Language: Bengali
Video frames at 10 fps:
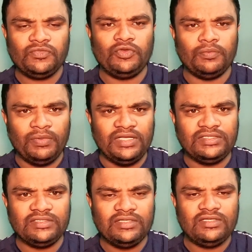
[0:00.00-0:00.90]
তো প্লিজ
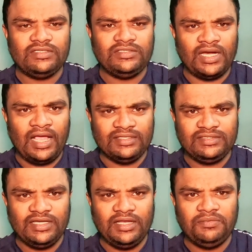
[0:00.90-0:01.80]
যারা
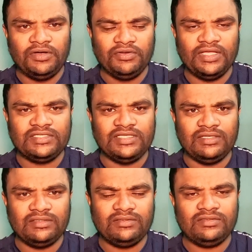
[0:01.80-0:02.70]
আজকের এই ভিডিওটি দেখছেন
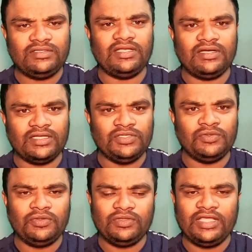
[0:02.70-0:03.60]
তাদের কাছে
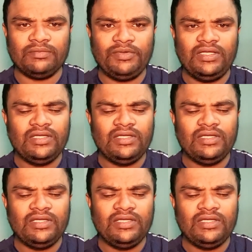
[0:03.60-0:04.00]
অনুরোধ থাকবে